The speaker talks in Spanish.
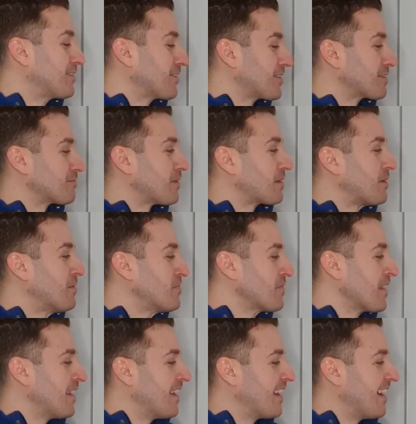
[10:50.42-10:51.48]
Entonces, bueno,
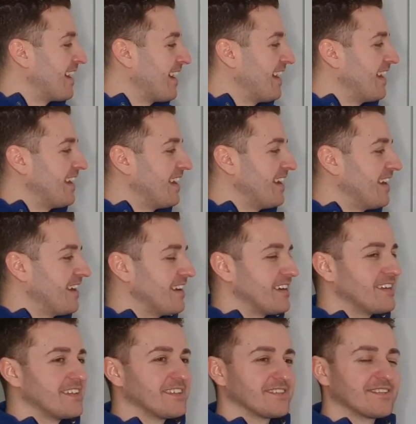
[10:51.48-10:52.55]

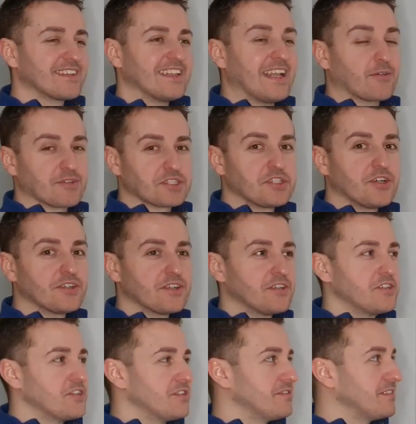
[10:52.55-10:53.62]
eh, la cuestión,
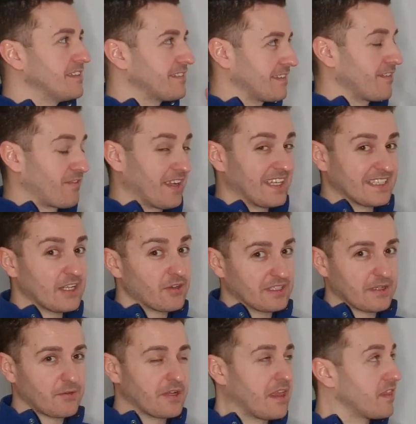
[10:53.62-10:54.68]
mm, fíjate lo
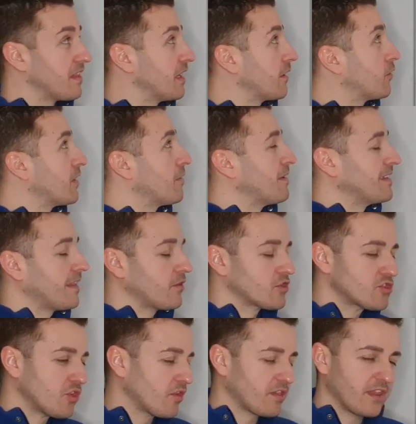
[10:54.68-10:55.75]
que te voy a decir, con el
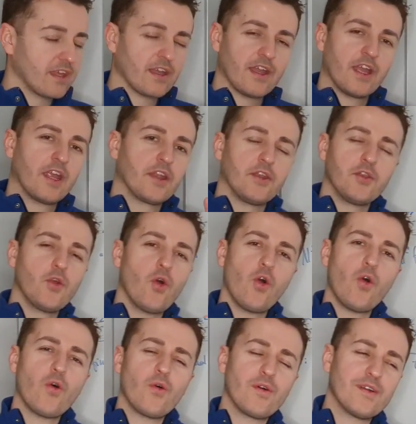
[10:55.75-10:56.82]
2212
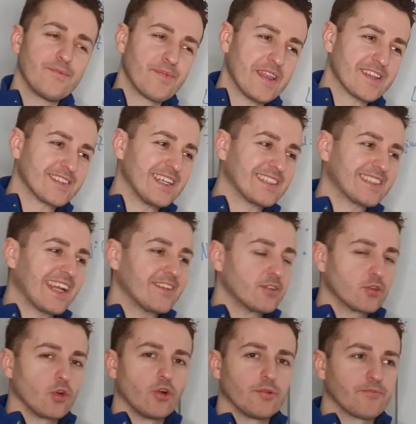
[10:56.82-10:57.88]
no está
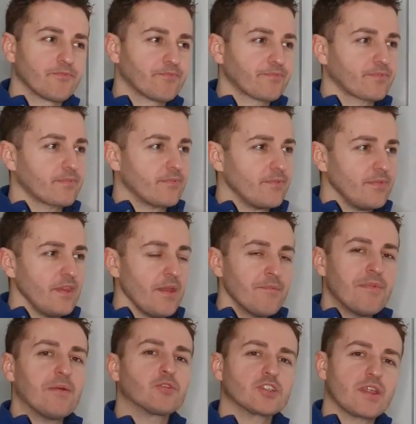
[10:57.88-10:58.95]
tanto,
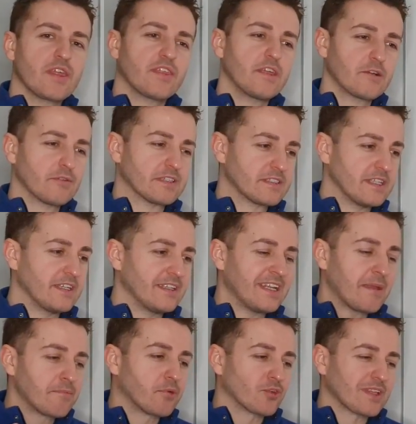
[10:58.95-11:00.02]
vamos a decirlo así,
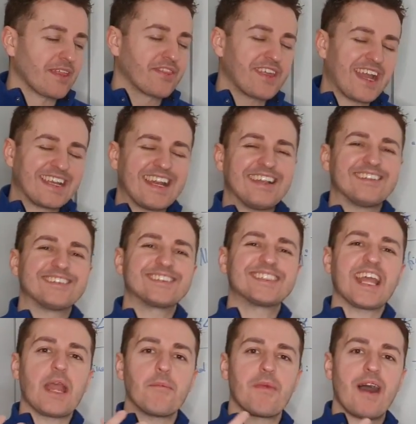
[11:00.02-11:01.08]
la importancia en el
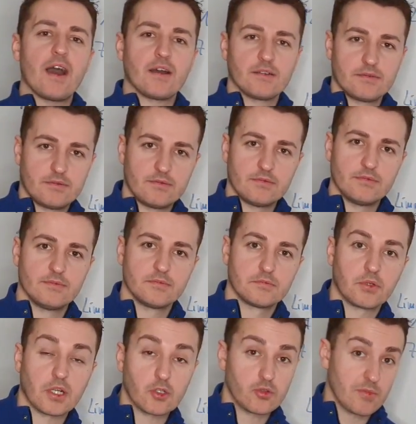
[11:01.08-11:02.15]
tema, ¿Mm?
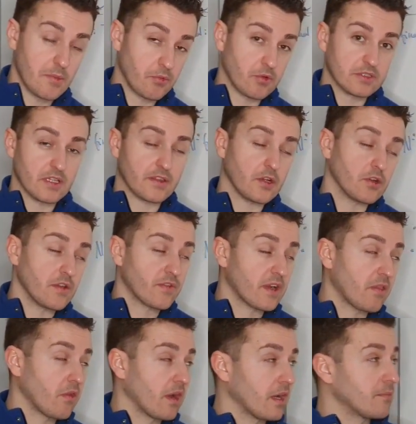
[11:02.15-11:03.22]
Porque tú me puedes decir, oye
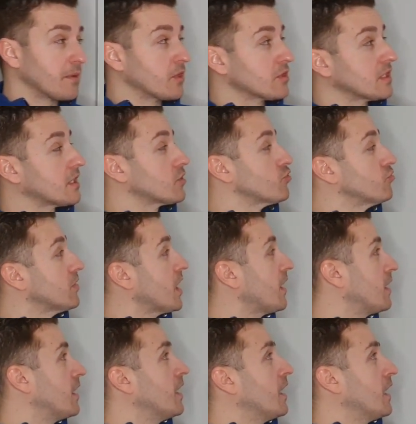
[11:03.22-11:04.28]
Fernando Ángel, pero es que resulta